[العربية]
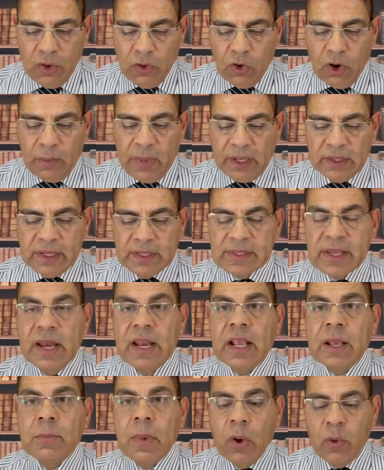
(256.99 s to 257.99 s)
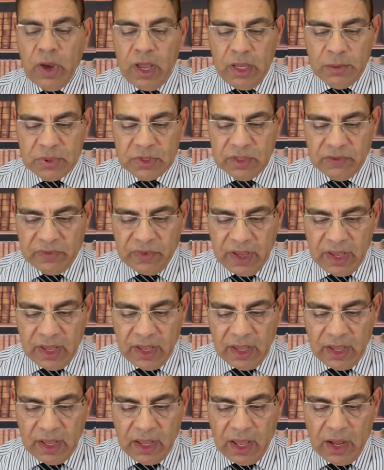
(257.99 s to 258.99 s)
وبعد ذلك مواهب شفاء